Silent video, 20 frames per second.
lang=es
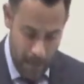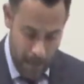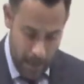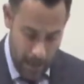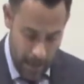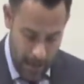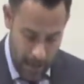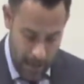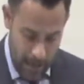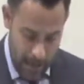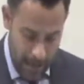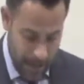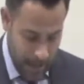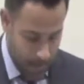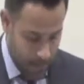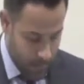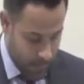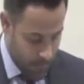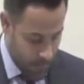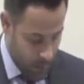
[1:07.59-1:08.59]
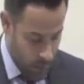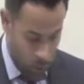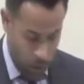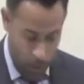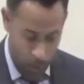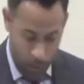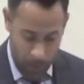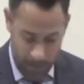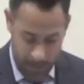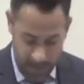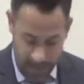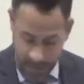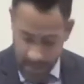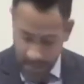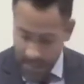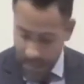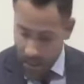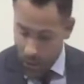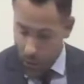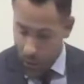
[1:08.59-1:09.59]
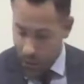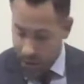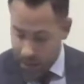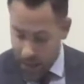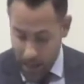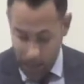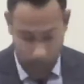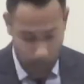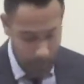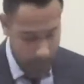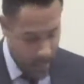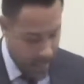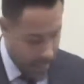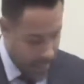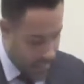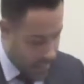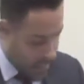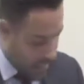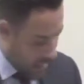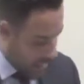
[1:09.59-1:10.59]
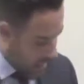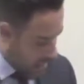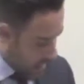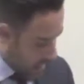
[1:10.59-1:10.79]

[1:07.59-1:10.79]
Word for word: Eh, lo que pasa es que la lógica empleada